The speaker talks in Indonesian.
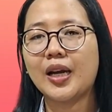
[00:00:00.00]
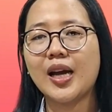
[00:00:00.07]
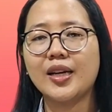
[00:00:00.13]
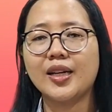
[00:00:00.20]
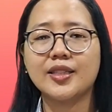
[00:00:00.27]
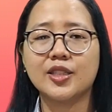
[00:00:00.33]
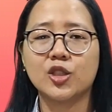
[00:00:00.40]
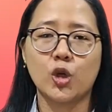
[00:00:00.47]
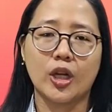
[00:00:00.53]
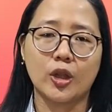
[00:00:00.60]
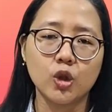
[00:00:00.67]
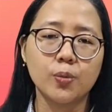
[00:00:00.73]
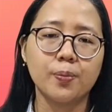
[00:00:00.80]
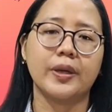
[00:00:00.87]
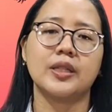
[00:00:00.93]
karena ada di
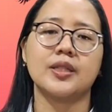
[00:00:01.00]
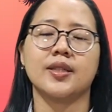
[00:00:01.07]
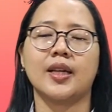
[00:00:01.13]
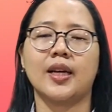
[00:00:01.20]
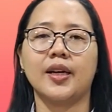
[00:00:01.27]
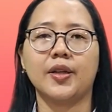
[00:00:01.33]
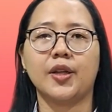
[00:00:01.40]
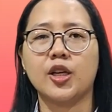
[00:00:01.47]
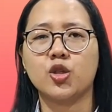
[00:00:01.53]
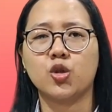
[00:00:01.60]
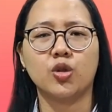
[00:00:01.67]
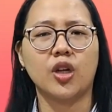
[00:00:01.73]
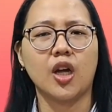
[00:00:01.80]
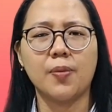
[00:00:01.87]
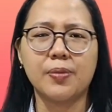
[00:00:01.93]
suatu pesta dia
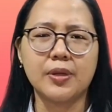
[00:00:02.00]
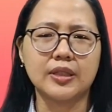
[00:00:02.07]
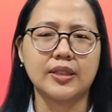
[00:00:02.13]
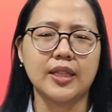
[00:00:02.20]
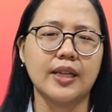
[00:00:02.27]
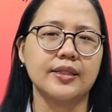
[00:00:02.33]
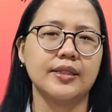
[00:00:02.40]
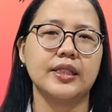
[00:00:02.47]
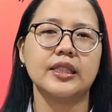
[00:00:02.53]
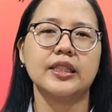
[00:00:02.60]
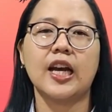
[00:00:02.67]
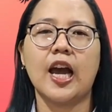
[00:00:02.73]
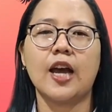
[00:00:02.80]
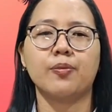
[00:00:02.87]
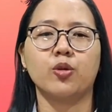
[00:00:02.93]
sudah
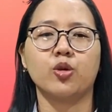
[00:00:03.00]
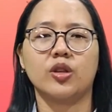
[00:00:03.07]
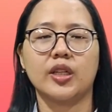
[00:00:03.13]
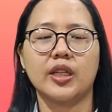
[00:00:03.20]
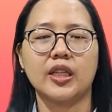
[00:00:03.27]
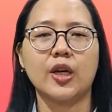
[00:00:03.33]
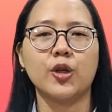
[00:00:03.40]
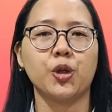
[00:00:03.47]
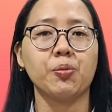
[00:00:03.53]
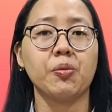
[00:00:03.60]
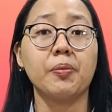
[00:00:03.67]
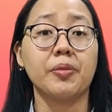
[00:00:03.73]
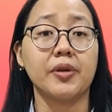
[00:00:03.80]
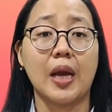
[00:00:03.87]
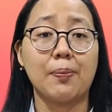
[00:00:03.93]
berjanji dengan putrinya untuk
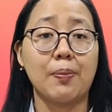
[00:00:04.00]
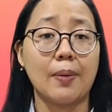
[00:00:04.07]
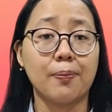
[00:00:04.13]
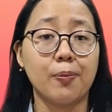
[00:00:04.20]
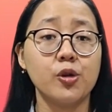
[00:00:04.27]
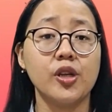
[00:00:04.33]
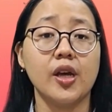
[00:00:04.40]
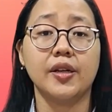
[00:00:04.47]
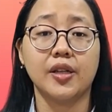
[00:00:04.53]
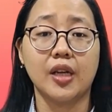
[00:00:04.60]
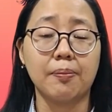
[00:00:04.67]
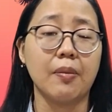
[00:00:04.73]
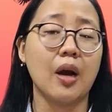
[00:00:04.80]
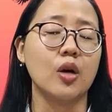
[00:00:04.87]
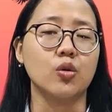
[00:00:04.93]
memberi apapun yang
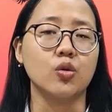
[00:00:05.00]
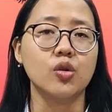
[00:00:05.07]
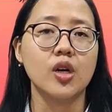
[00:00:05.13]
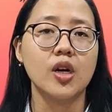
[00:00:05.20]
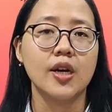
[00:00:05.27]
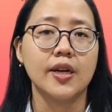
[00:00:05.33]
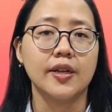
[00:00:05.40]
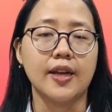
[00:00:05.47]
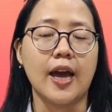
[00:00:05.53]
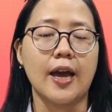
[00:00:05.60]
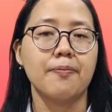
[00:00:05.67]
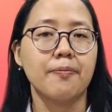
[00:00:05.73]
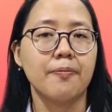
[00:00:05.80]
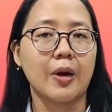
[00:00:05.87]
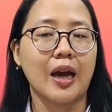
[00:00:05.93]
dia mau
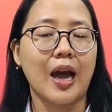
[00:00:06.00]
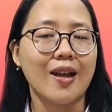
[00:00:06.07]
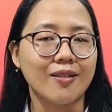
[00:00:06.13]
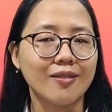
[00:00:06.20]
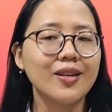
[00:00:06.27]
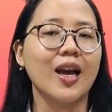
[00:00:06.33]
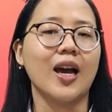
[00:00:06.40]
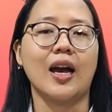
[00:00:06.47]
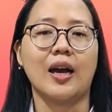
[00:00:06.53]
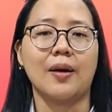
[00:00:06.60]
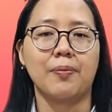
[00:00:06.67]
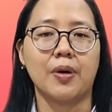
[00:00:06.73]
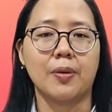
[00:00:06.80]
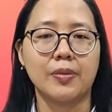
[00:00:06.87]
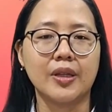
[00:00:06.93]
dan karena
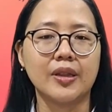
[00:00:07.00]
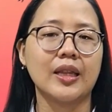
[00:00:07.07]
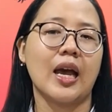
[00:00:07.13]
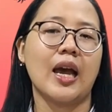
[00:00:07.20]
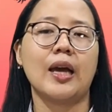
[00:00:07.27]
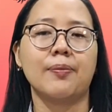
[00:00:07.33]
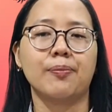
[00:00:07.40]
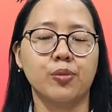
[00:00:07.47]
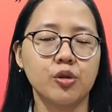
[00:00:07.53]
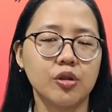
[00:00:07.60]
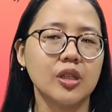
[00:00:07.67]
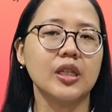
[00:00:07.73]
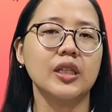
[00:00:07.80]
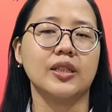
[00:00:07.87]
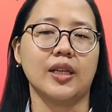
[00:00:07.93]
permintaan
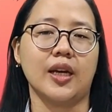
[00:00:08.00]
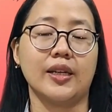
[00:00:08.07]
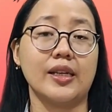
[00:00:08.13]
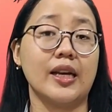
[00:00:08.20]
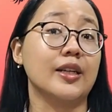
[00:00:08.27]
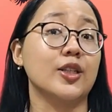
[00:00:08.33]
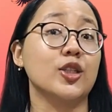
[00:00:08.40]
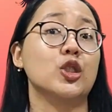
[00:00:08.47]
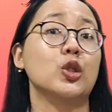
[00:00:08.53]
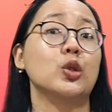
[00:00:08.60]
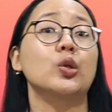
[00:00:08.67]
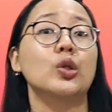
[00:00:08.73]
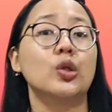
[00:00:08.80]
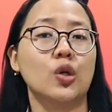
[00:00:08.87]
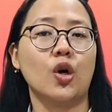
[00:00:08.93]
putrinya yang
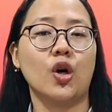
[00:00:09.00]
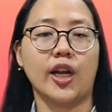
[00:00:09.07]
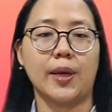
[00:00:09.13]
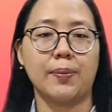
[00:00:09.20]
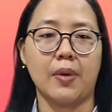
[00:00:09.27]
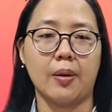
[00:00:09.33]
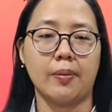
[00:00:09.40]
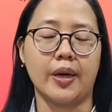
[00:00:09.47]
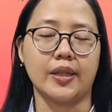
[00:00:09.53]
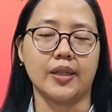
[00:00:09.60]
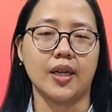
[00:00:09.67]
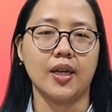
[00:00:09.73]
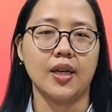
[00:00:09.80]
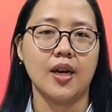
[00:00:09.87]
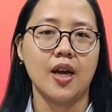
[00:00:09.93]
disuruh oleh
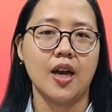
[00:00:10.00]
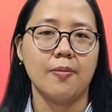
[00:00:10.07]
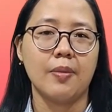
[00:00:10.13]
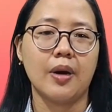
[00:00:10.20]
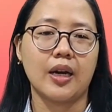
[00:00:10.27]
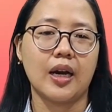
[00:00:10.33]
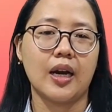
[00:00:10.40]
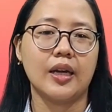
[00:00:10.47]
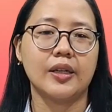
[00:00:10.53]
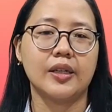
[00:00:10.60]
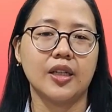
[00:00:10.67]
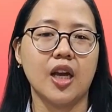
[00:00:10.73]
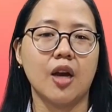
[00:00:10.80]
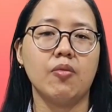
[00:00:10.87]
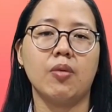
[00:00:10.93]
mamanya maka
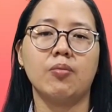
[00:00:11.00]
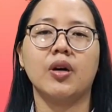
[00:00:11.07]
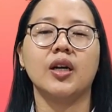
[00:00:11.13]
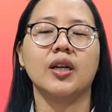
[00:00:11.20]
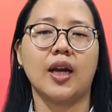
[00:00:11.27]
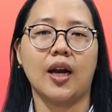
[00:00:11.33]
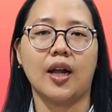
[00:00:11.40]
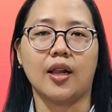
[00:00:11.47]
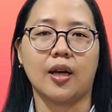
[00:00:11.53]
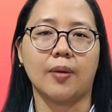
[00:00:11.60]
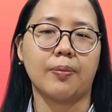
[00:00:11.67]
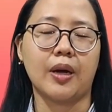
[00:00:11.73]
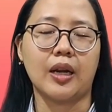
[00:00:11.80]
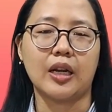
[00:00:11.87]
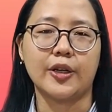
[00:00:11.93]
dia memenggal
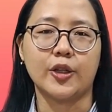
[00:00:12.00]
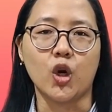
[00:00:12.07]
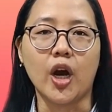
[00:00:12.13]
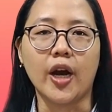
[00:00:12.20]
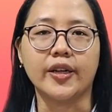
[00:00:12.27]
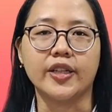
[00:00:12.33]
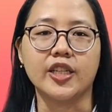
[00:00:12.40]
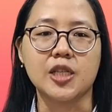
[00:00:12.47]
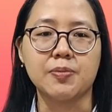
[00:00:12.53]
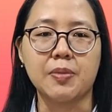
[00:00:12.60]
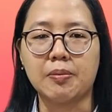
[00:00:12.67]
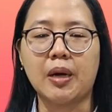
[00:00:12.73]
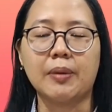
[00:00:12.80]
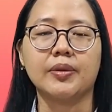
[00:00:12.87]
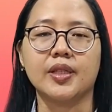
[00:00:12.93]
kepala Yohanes
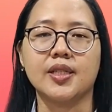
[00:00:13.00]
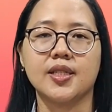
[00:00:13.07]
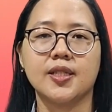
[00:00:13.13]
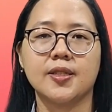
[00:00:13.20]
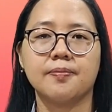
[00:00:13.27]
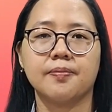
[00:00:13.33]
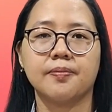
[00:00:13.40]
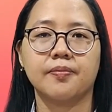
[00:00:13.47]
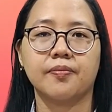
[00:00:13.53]
Pembaptis.